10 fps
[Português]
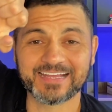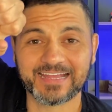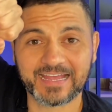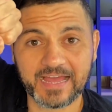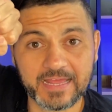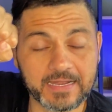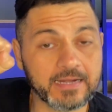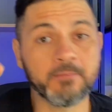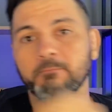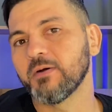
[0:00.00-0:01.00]

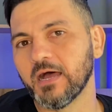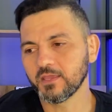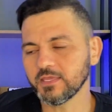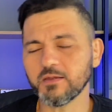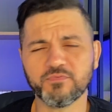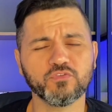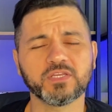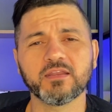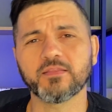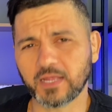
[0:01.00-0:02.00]
caramba. E ele me viu
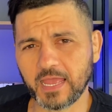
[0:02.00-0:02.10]
treinando a